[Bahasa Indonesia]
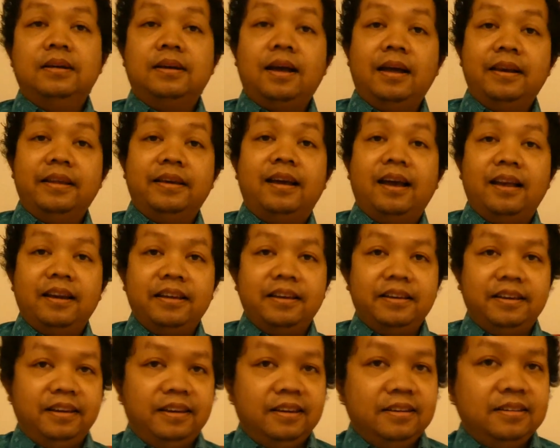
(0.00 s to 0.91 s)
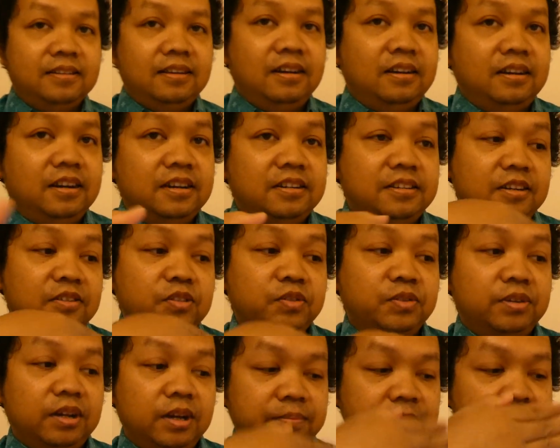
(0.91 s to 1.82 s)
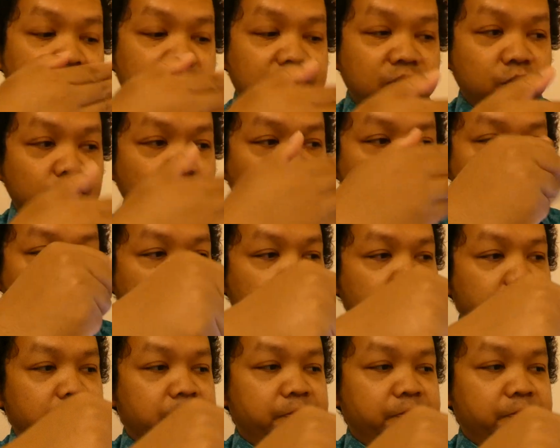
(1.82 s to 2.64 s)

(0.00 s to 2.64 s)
kaleng-kaleng ya karena dia sudah masuk ke